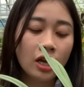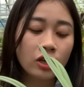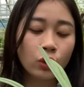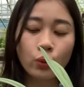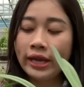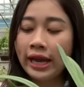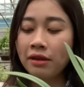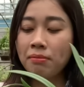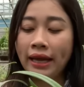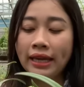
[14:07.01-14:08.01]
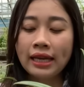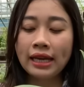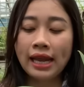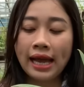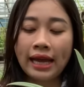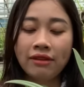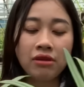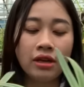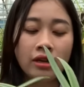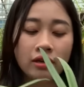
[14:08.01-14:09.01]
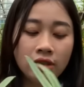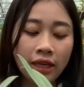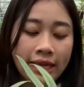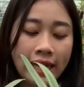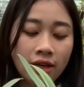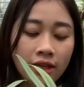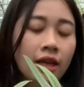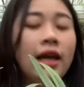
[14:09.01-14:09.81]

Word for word: Rồi Q hai mươi bảy cái này là hài vệ nữ cả nhà ơi,